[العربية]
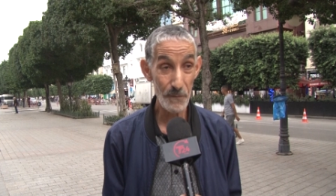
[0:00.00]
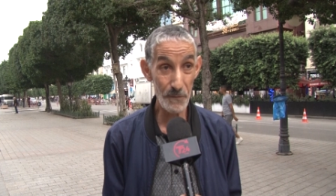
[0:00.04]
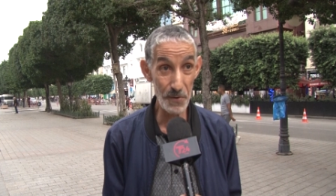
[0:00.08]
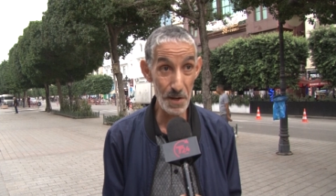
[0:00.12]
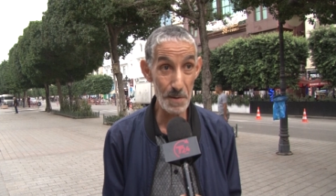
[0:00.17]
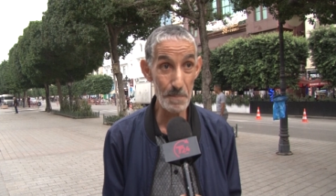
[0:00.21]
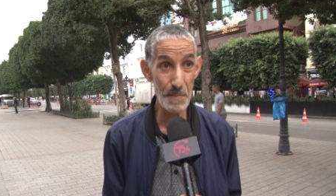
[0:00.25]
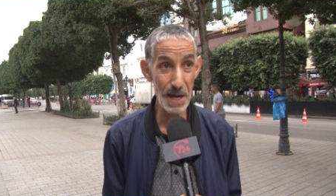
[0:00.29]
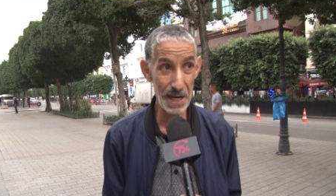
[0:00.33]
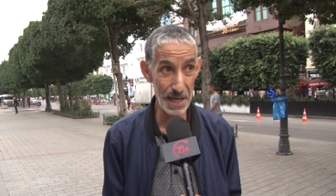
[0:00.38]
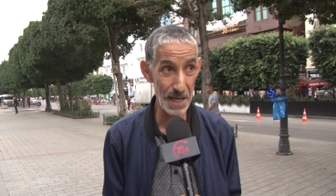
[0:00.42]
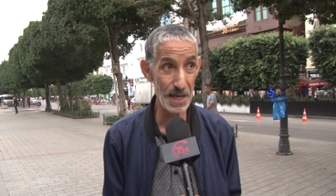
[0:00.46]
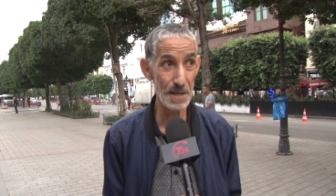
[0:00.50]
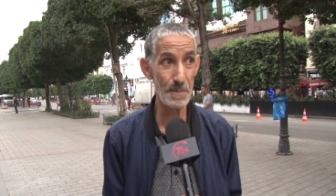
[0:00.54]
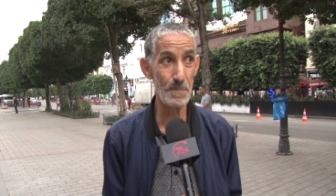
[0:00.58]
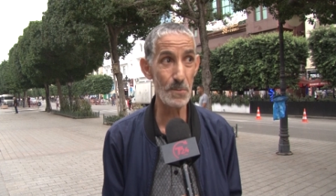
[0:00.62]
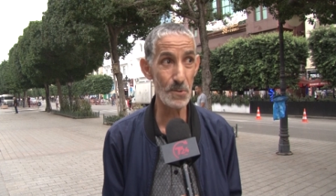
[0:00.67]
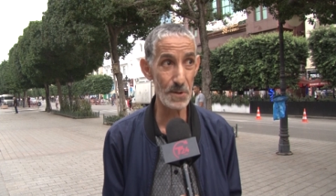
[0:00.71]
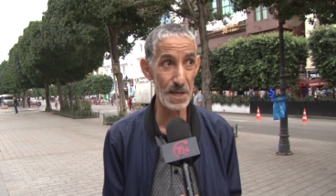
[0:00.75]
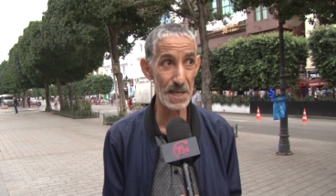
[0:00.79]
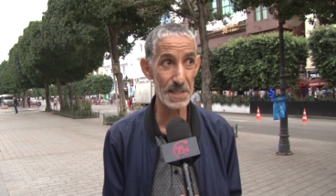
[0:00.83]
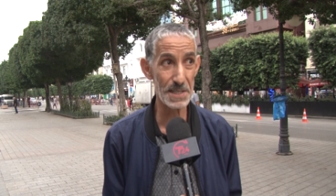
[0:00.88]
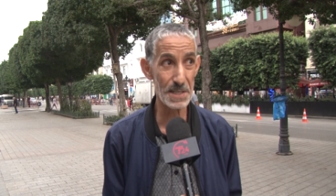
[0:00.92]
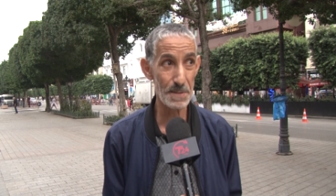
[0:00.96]
في المكان
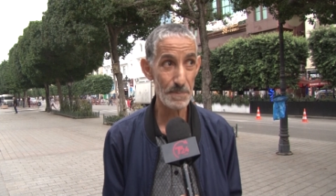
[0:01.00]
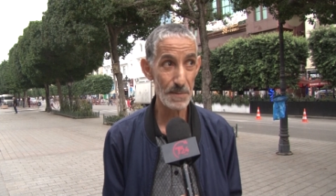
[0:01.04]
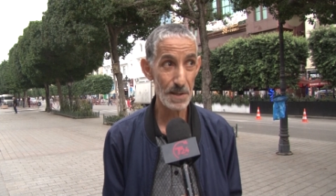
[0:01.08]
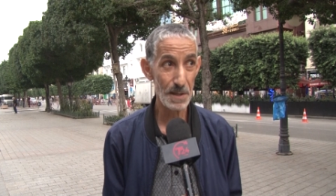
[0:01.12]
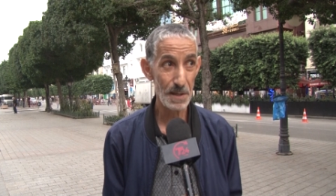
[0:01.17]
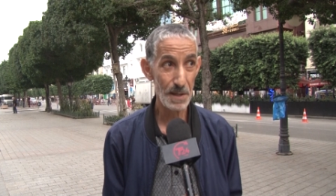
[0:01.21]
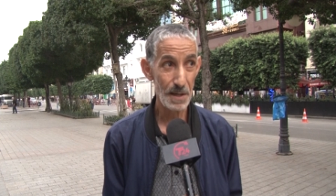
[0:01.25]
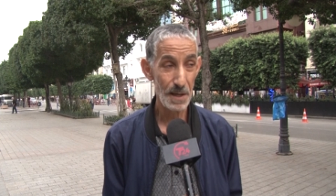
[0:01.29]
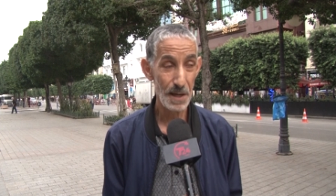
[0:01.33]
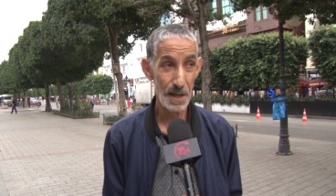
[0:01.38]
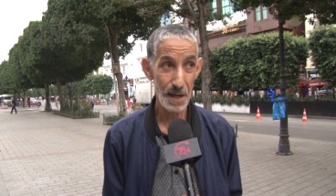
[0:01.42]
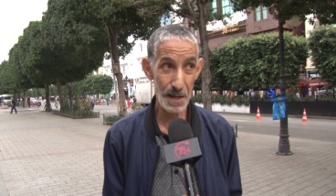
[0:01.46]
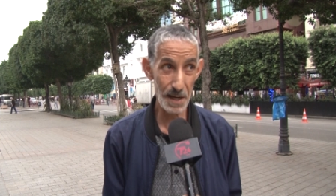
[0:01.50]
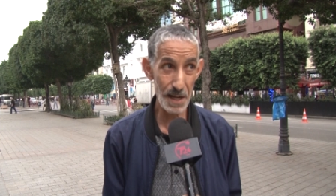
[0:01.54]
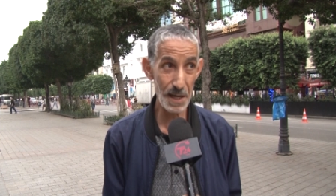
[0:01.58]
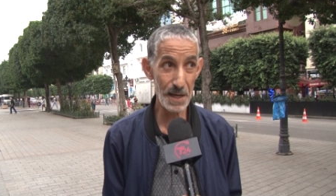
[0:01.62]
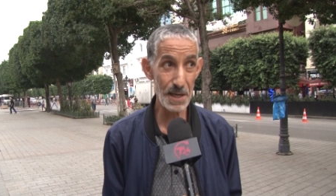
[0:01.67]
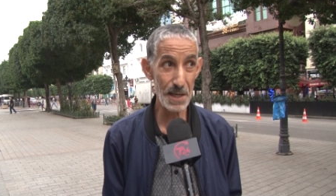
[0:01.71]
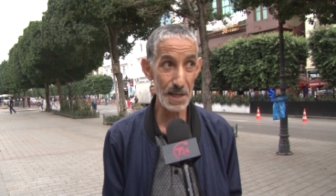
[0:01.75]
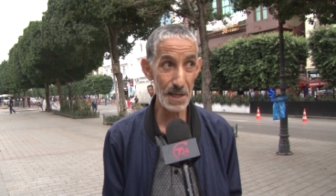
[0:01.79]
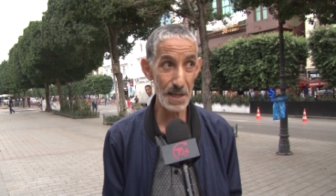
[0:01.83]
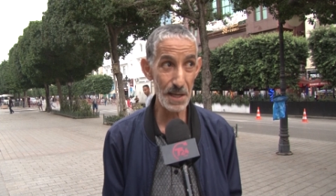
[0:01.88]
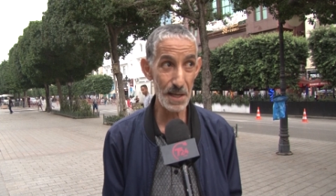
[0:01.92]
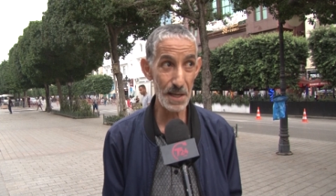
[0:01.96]
المناسب انك